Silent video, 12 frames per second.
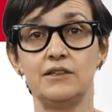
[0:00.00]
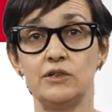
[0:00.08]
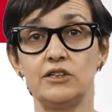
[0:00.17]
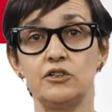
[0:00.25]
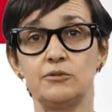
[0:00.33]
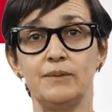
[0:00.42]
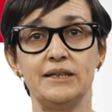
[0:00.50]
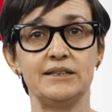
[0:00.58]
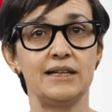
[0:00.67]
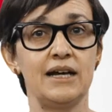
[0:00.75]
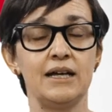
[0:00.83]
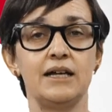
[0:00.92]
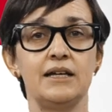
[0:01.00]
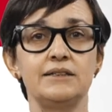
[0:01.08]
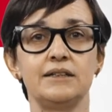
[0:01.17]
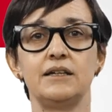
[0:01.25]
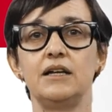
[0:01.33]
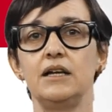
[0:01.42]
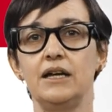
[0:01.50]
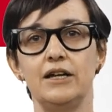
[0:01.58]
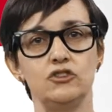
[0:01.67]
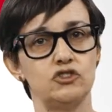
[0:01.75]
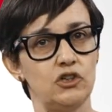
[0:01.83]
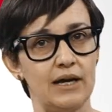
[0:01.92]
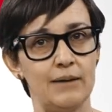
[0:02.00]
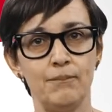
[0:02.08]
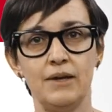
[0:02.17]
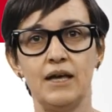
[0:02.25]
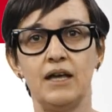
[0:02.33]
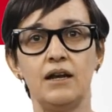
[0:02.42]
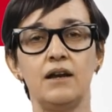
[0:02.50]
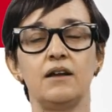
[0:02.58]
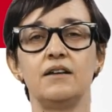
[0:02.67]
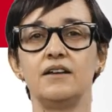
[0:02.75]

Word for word: en nuestros mensajes, que nos oigan bien,